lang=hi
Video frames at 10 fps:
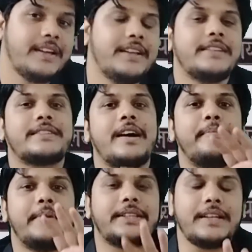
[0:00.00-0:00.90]
इसका
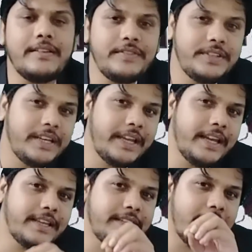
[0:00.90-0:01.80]
मतलब ये
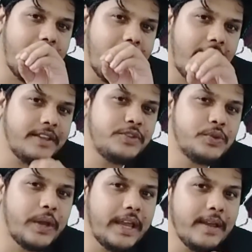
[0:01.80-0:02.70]
है कि आज
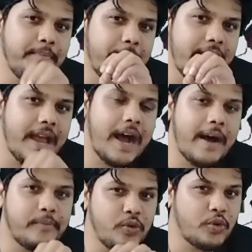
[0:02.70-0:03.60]
जो है मैं
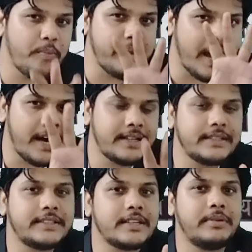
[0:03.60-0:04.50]
आप लोग को बिहार
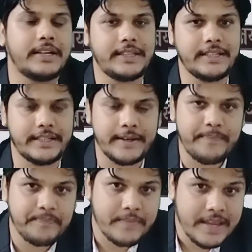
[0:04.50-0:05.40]
शिक्षक भर्ती के
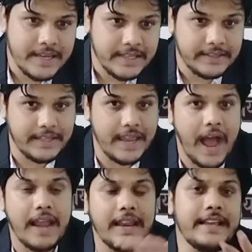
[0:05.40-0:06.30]

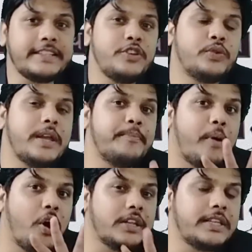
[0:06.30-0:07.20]
न्यायालय से जुड़े
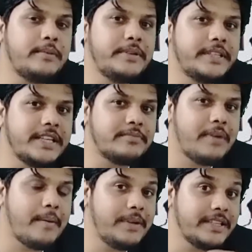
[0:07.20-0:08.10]
बहुत ही विशेष
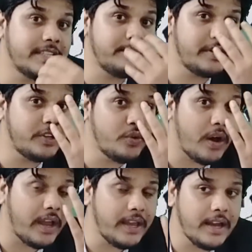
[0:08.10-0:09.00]
मामले जिसमें जो
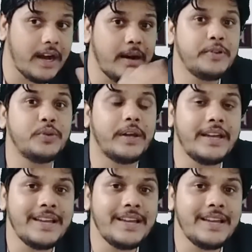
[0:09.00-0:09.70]
है अब जो है